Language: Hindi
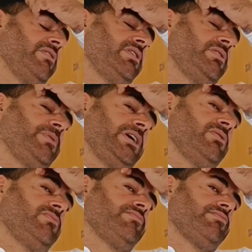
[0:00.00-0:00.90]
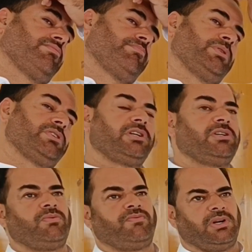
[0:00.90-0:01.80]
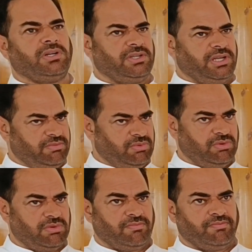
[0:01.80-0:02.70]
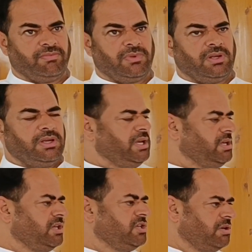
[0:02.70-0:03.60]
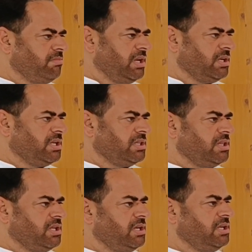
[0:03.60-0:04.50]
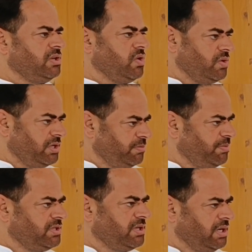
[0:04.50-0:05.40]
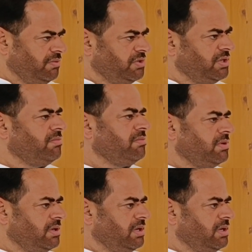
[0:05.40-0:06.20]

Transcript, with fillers: सेवेंटी फाइव परसेंट जो फंड्स हैं वो एक ही रीजन में लग जाता था लेकिन कांग्रेस में इसका डिवीज़न